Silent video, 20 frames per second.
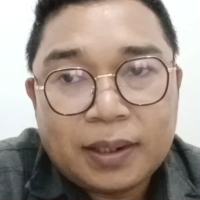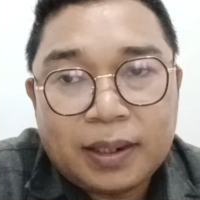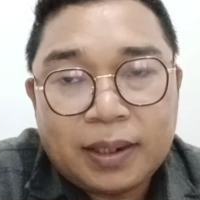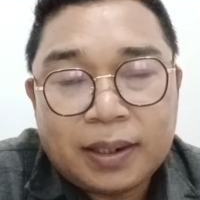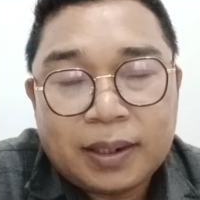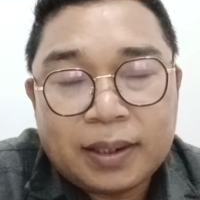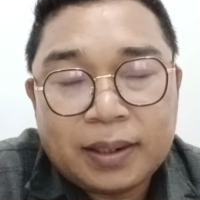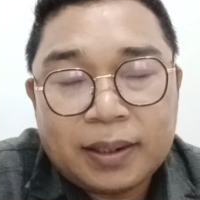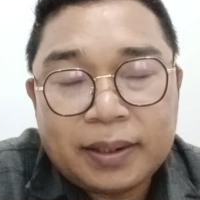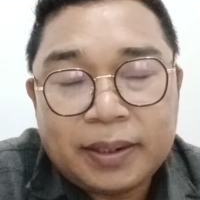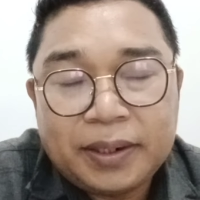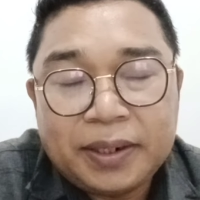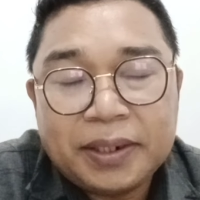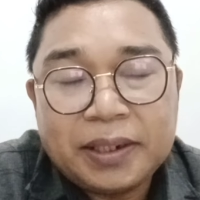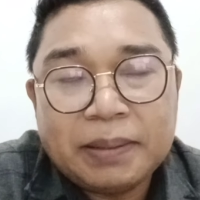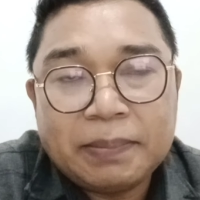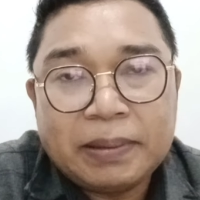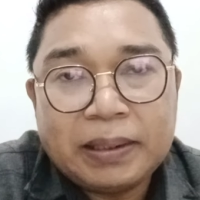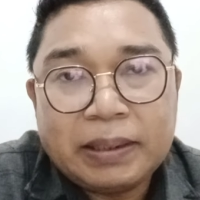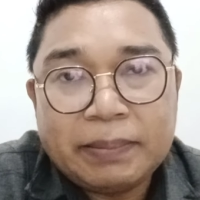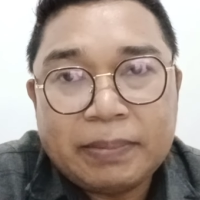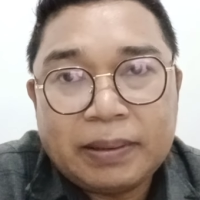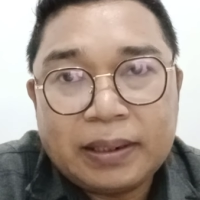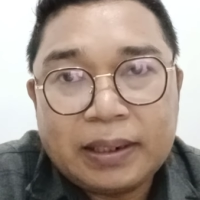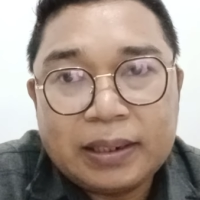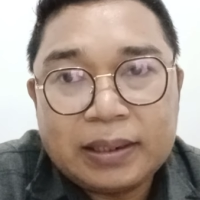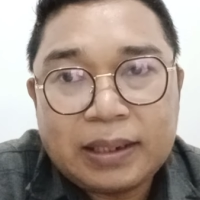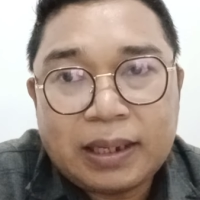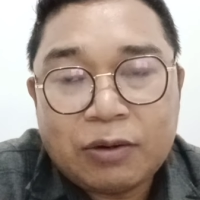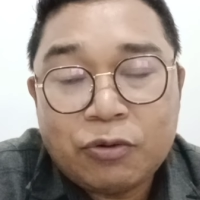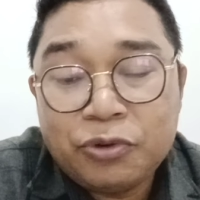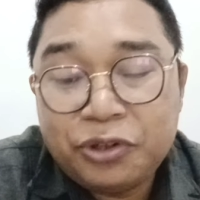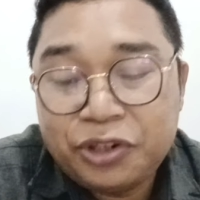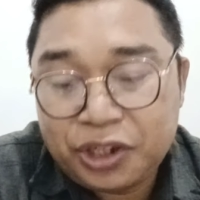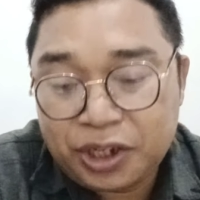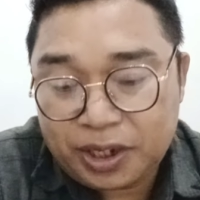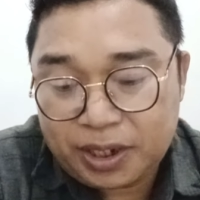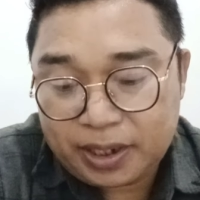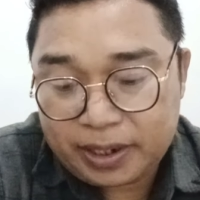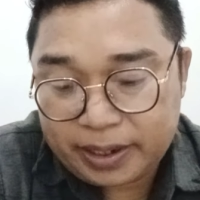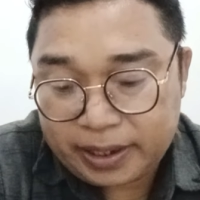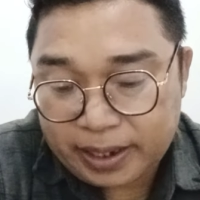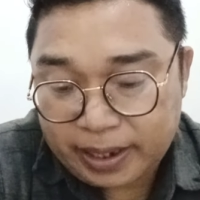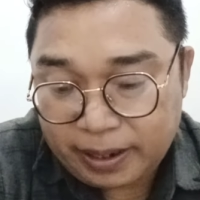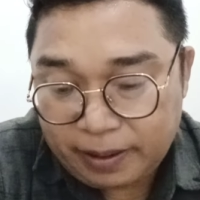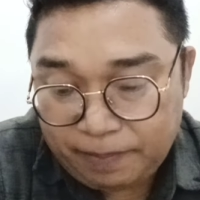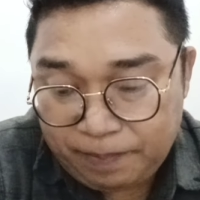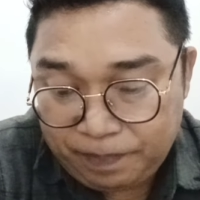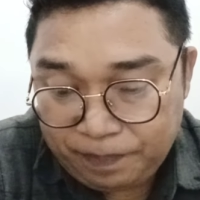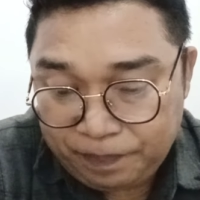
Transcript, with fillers: uh, ini teman-teman kita uji ya